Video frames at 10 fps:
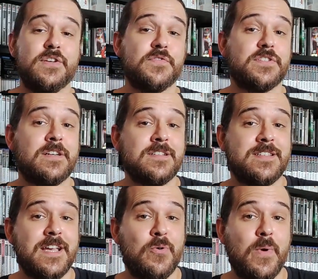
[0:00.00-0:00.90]
of Stars
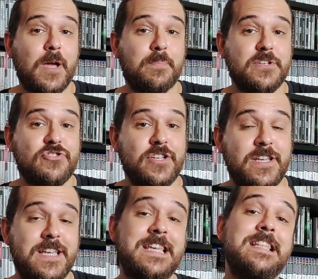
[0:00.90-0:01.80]
é um
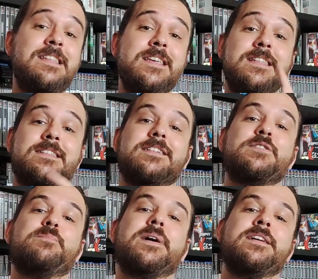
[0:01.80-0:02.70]
RPG indie,
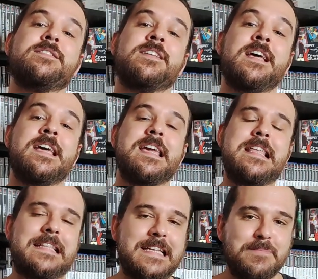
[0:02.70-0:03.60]
turn-based,
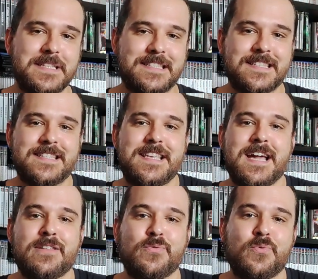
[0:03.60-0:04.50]
inteiramente
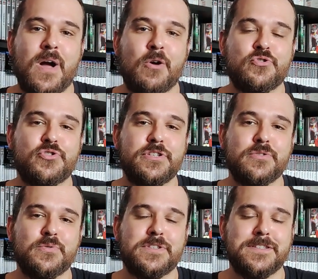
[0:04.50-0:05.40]
desenhado ao
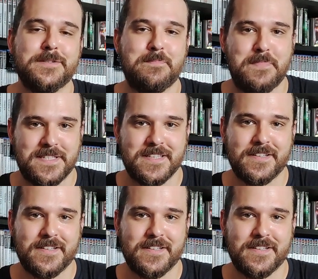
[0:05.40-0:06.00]
estilo de pixel